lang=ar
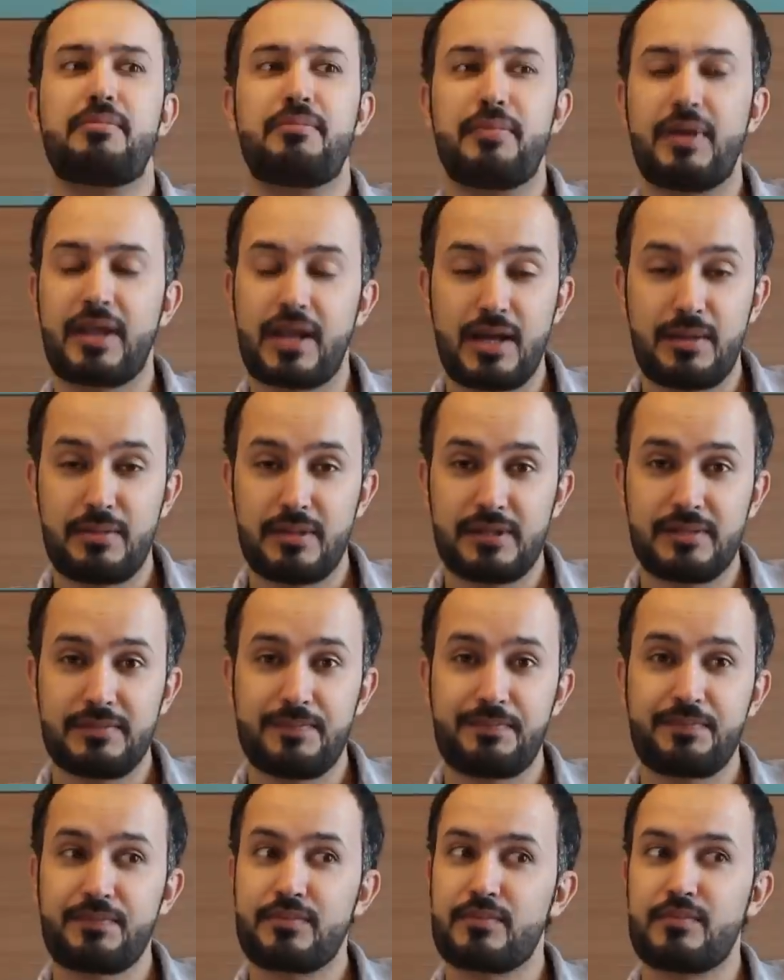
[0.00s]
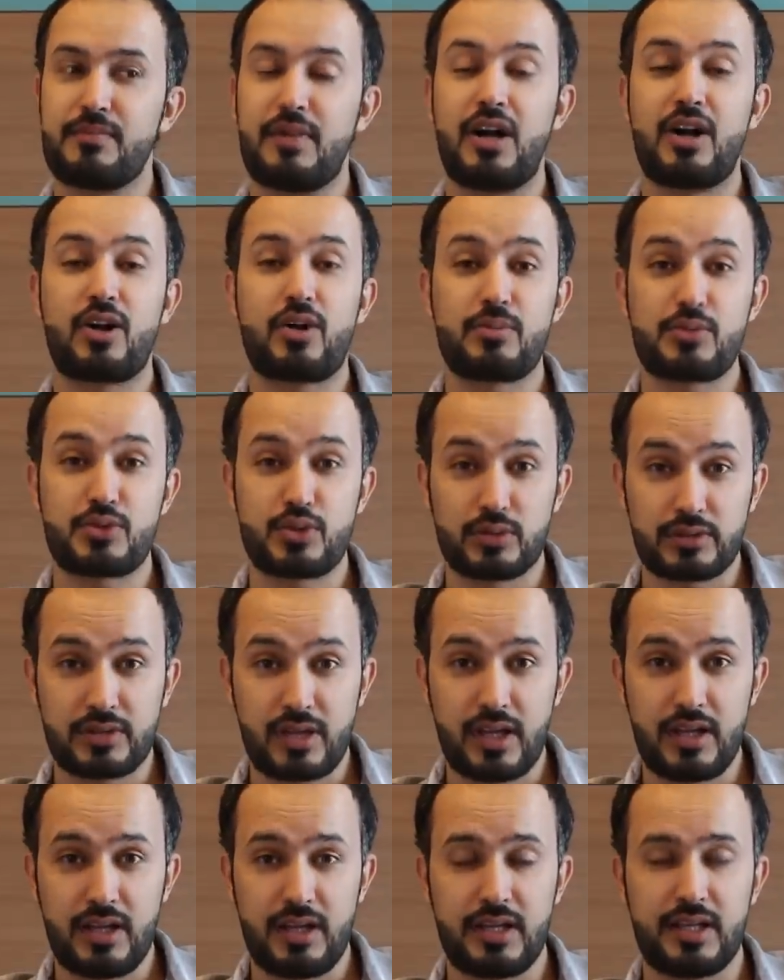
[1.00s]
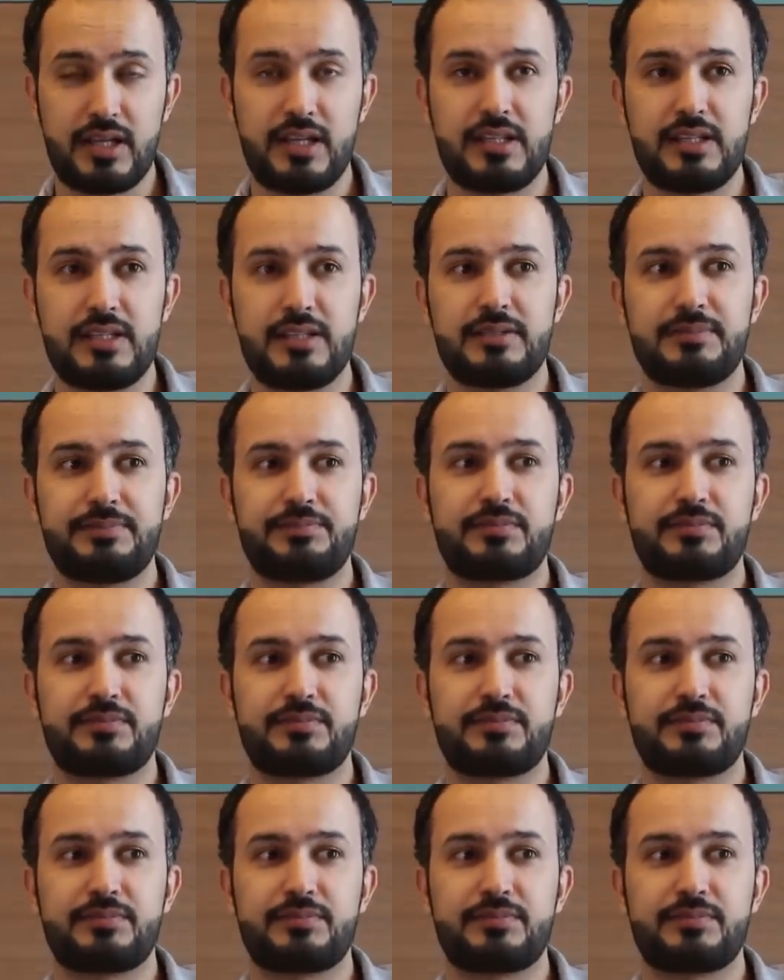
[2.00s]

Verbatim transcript: مرحبا معكم سلطان العلياني